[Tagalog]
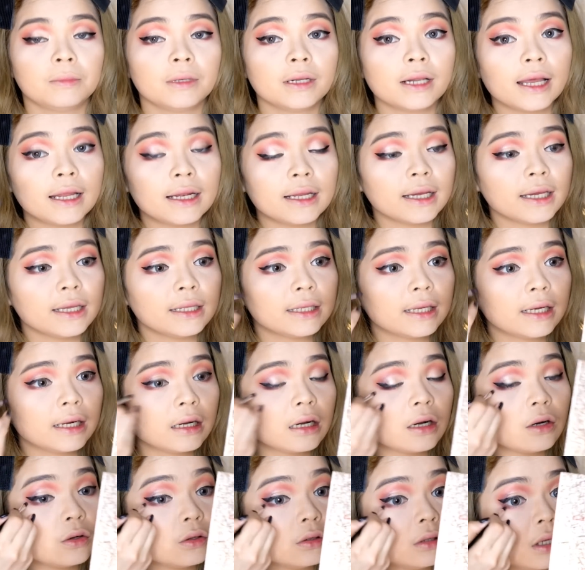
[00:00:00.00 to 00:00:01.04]
maglalagay na lang
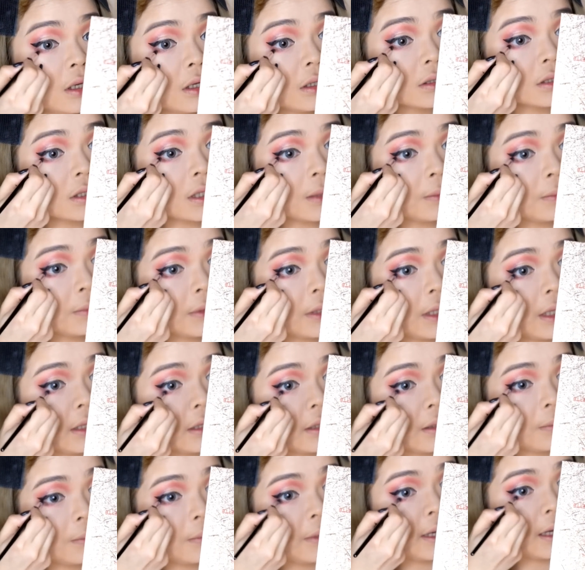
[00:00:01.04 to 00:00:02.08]
ako ng something
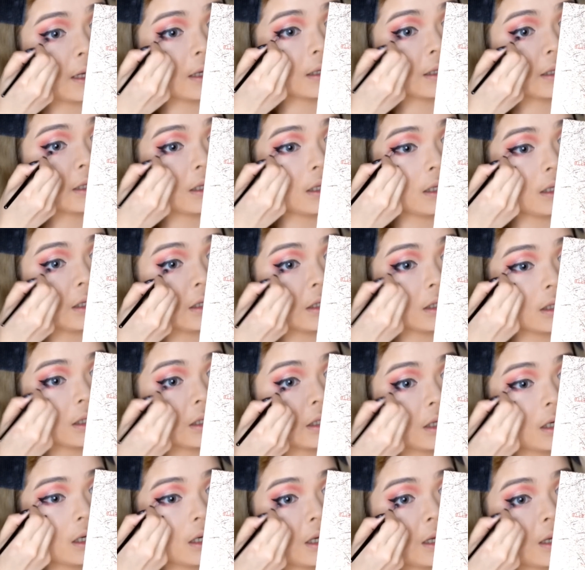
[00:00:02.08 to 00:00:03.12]
na black here
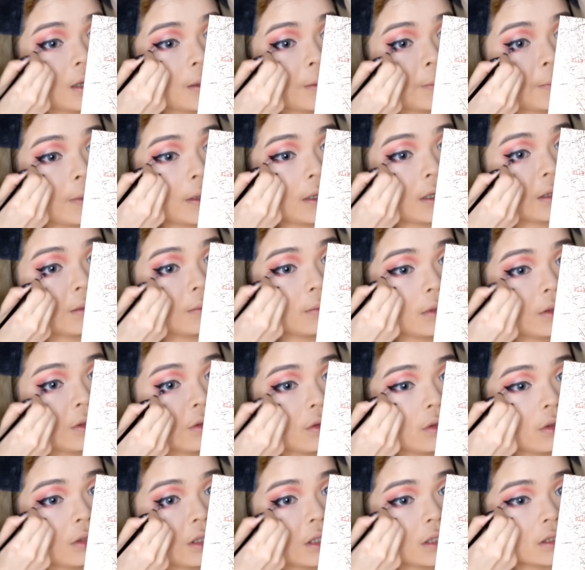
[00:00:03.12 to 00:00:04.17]
para
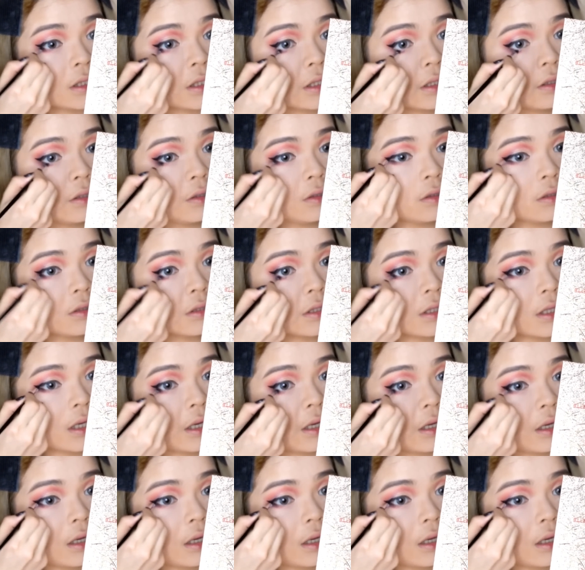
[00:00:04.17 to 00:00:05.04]
mag-connect siya dun sa